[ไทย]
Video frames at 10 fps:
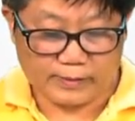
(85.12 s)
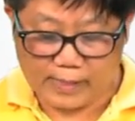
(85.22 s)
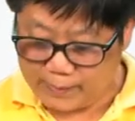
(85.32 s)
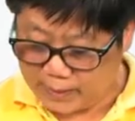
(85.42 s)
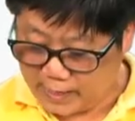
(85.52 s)
ส
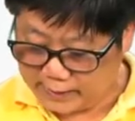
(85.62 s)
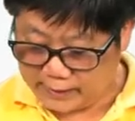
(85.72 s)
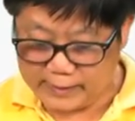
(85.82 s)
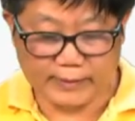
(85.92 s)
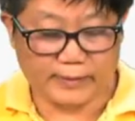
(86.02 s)
มการ
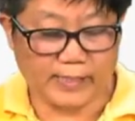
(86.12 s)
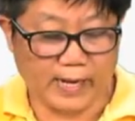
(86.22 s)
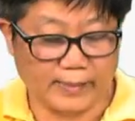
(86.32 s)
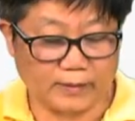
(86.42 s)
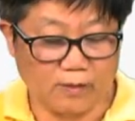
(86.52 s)
คณิต
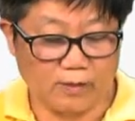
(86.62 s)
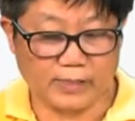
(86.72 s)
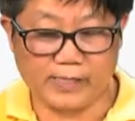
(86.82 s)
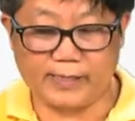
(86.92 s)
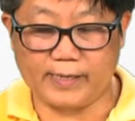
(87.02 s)
ศาสตร์ก็
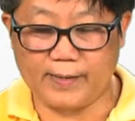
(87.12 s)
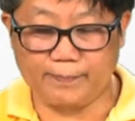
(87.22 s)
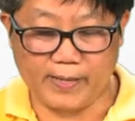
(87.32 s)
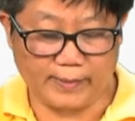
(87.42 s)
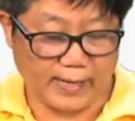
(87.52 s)
เขียนได้
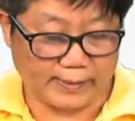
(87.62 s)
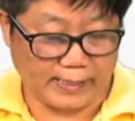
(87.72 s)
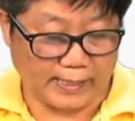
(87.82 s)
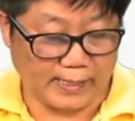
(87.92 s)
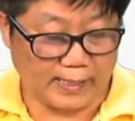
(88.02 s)
เป็นดัง
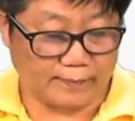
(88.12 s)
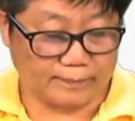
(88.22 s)
นี้